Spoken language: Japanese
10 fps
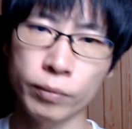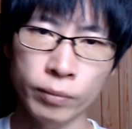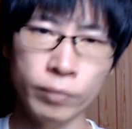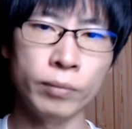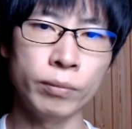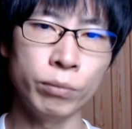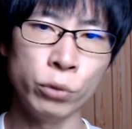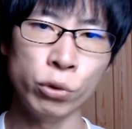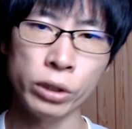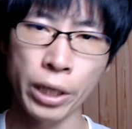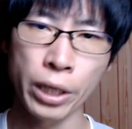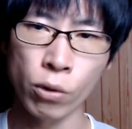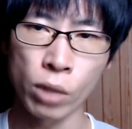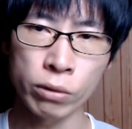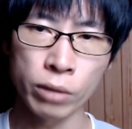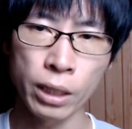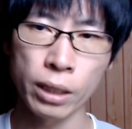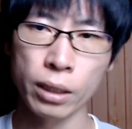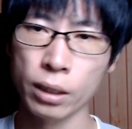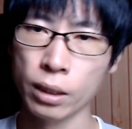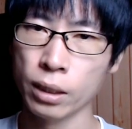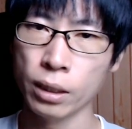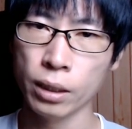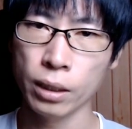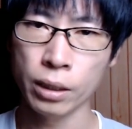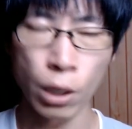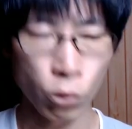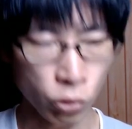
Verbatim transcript: うん。分子栄養学で治る